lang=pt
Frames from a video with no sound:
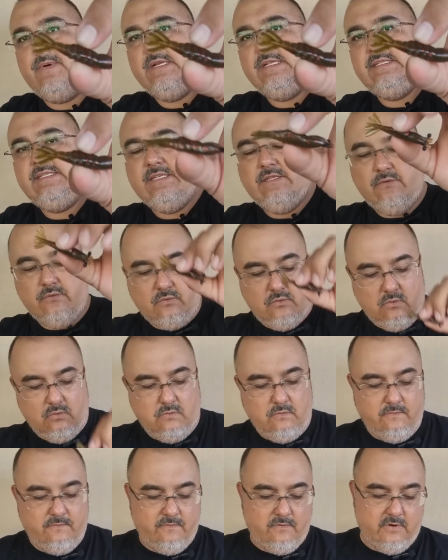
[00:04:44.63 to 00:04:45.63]
parecido
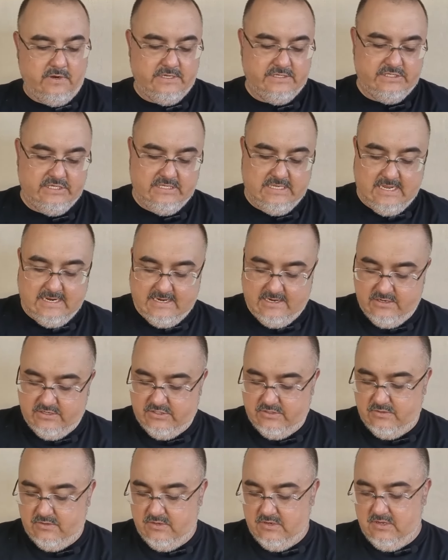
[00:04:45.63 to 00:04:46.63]
com o Forest da
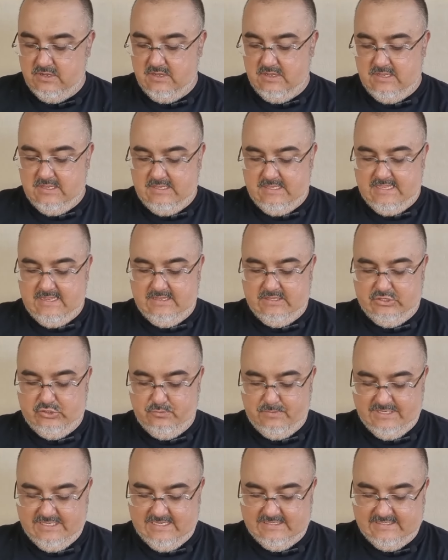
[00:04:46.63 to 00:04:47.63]
grande, da, de
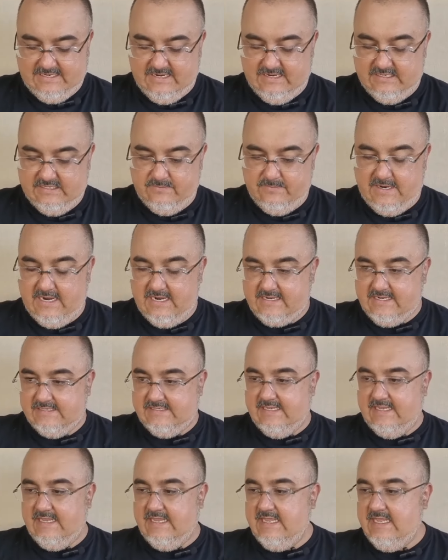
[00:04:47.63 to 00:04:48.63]
uma das grandes
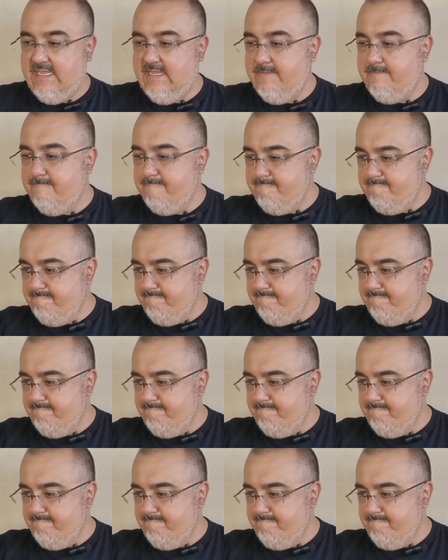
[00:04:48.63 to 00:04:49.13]
marcas aí,